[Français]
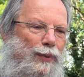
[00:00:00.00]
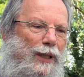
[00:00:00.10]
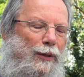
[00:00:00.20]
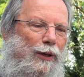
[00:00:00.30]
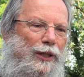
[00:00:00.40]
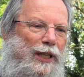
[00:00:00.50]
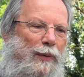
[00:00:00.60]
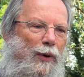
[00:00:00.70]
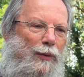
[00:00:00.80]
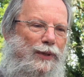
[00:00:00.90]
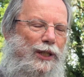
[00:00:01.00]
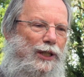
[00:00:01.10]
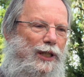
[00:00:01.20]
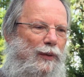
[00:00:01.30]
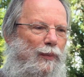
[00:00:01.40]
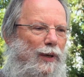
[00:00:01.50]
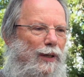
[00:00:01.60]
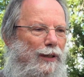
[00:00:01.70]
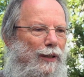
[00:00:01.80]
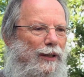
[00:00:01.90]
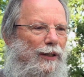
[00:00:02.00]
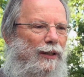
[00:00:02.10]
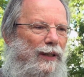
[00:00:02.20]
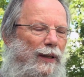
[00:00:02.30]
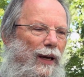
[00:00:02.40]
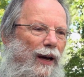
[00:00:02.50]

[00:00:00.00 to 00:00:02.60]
psychologiquement, psychiquement, euh,